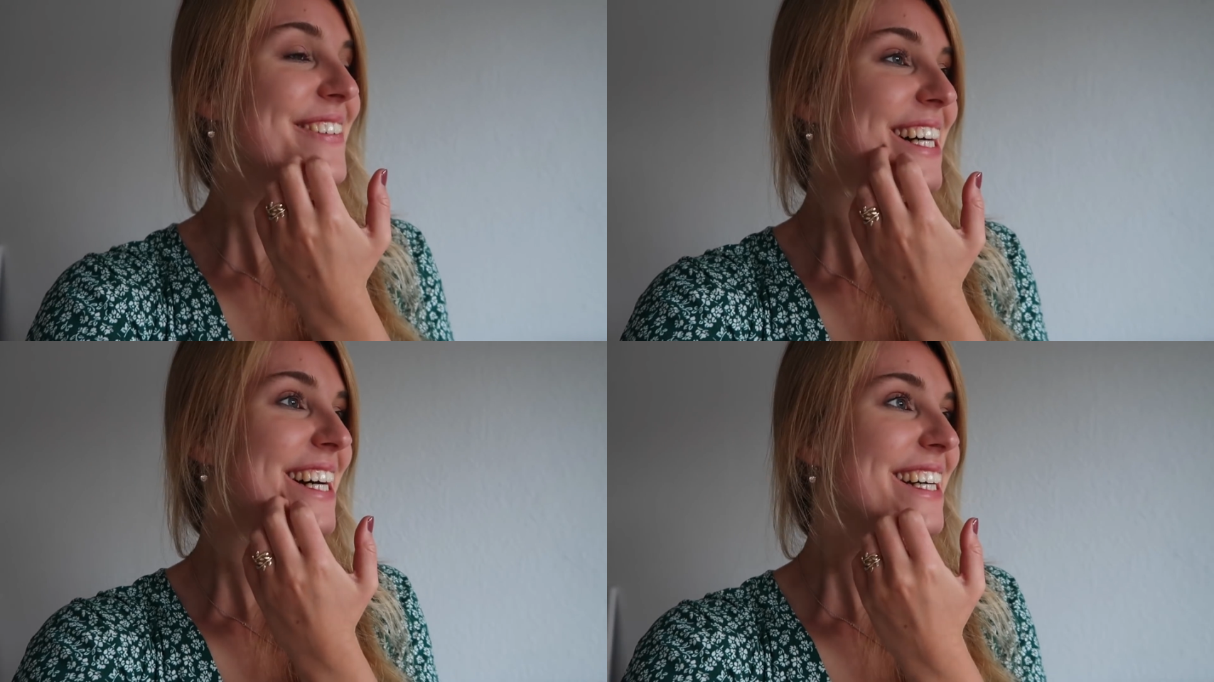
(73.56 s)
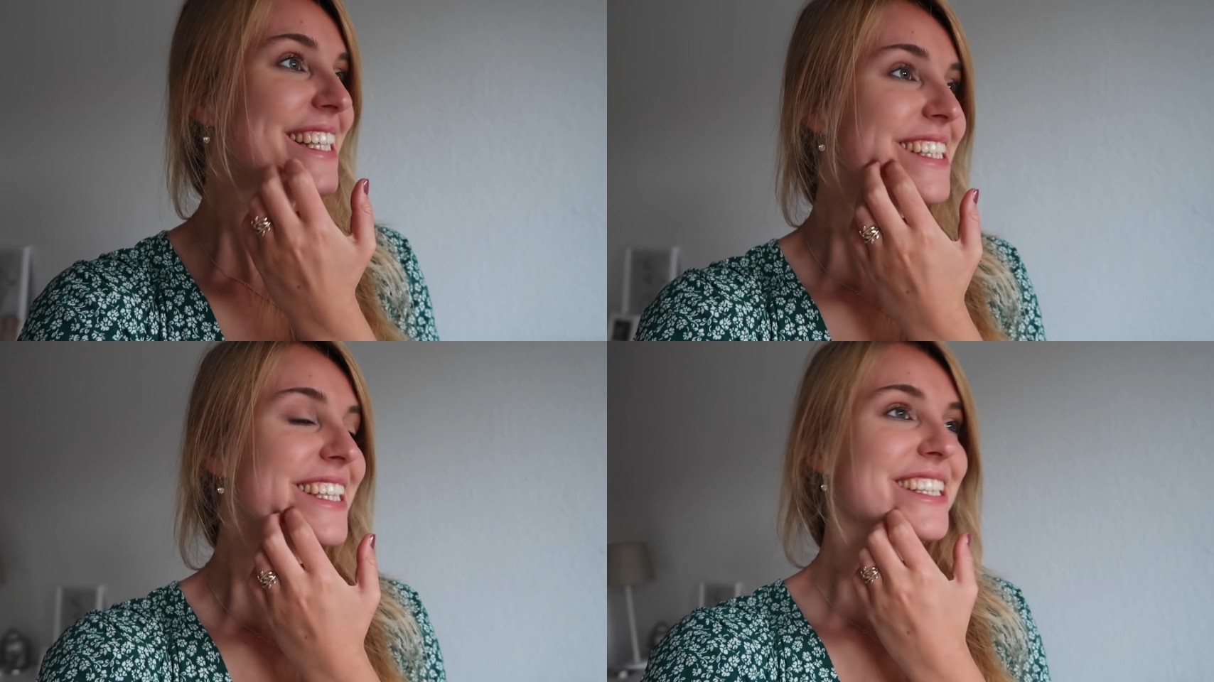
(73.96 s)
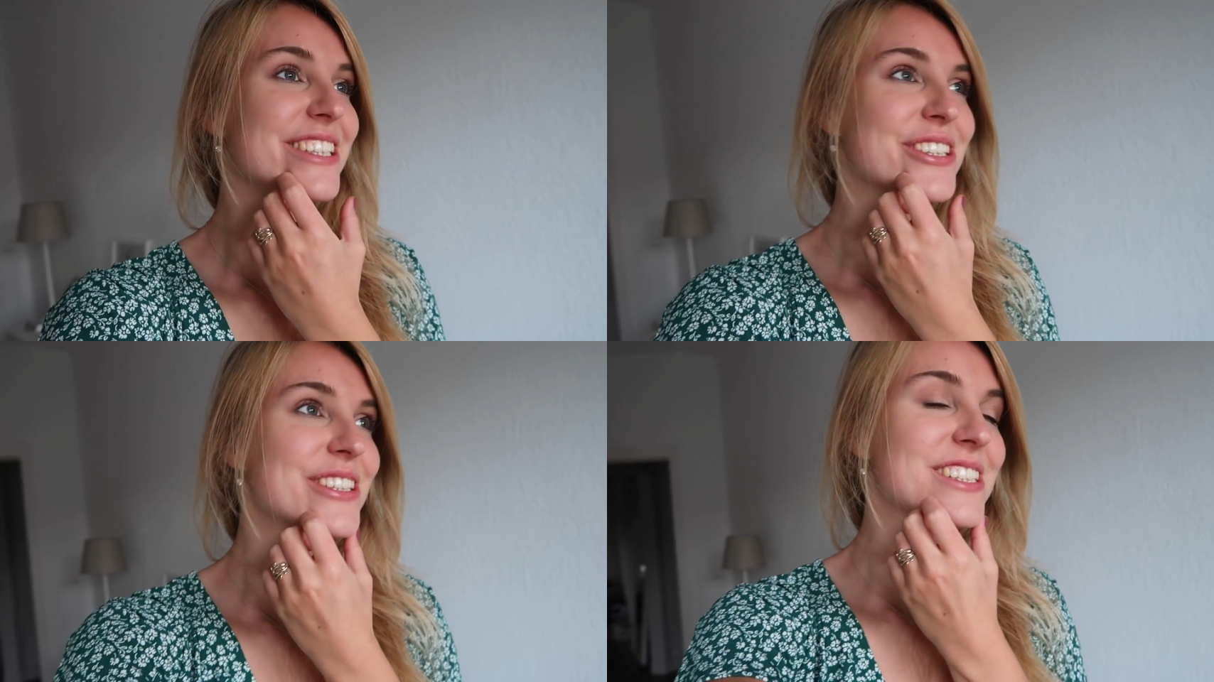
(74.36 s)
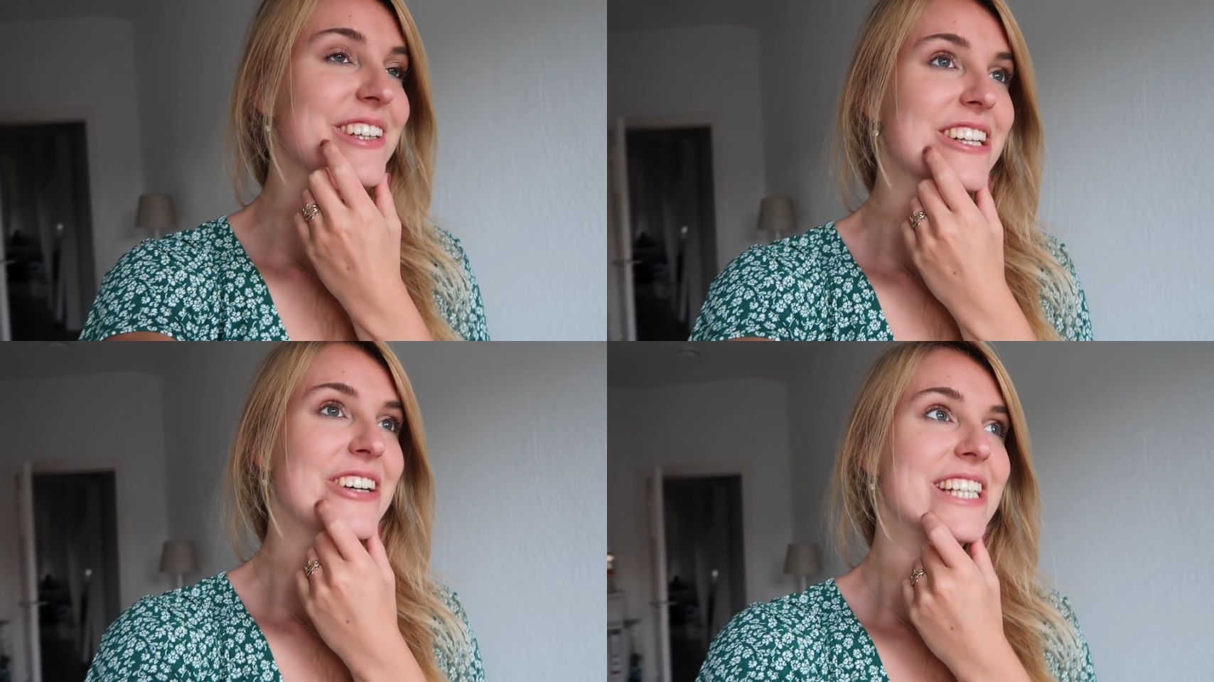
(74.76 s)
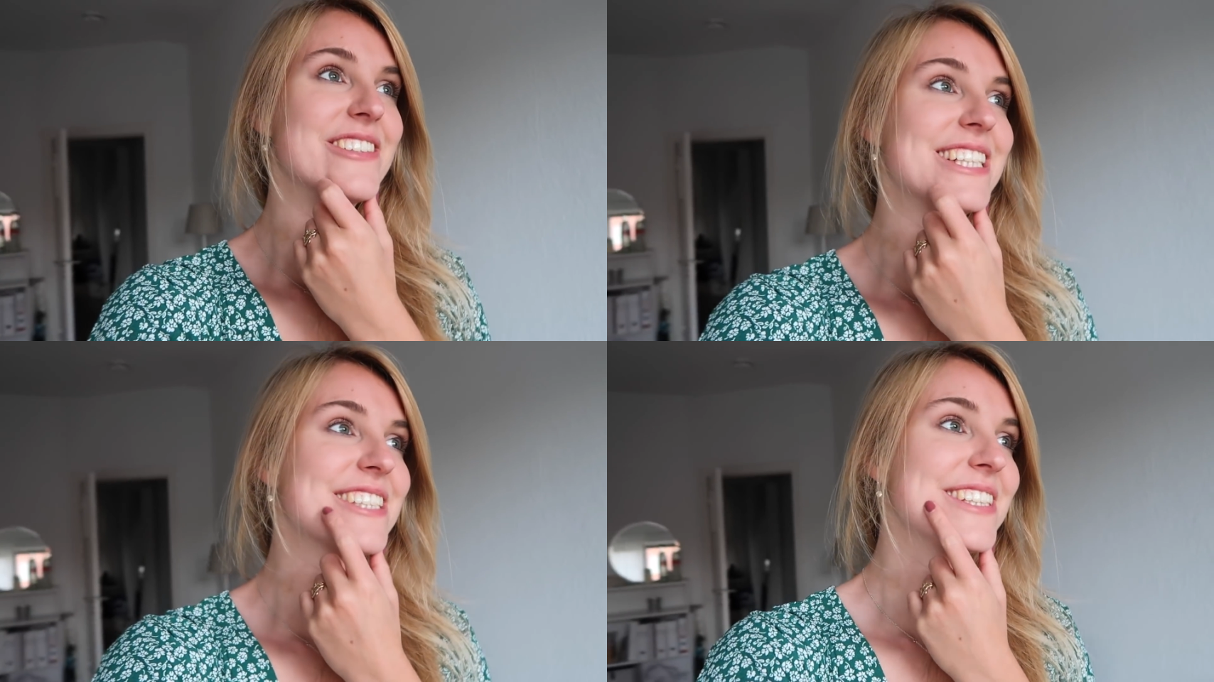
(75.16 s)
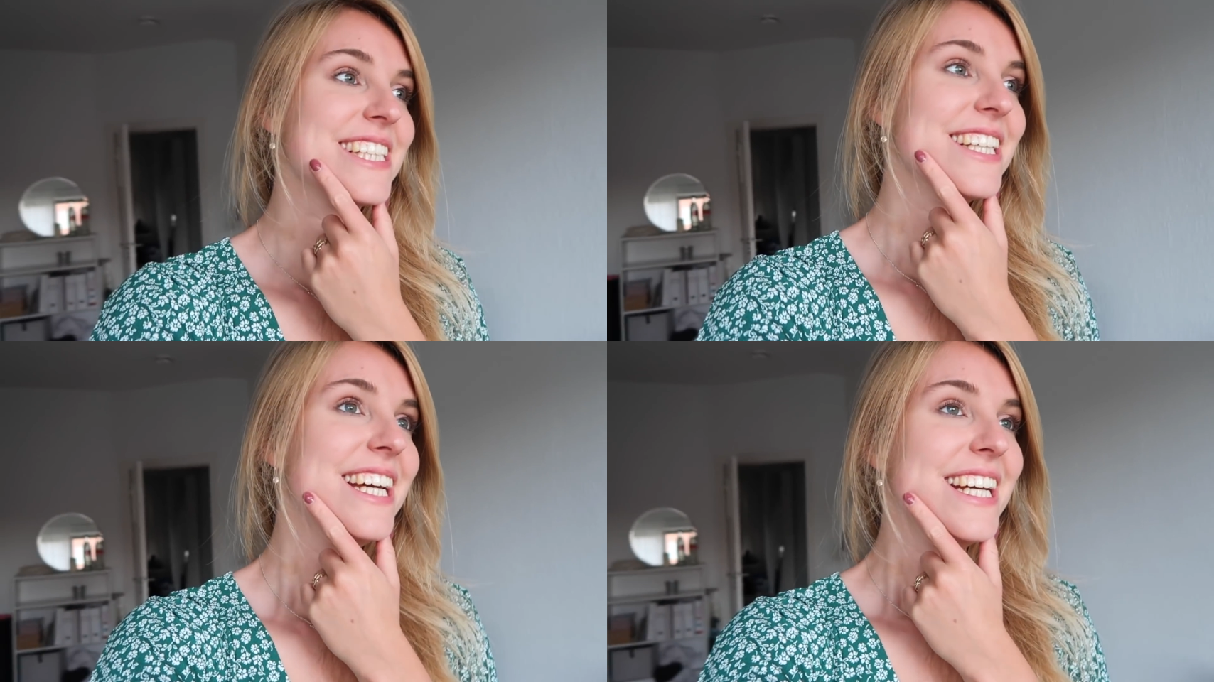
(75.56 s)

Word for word: war richtig, richtig schönes Wetter heute und deswegen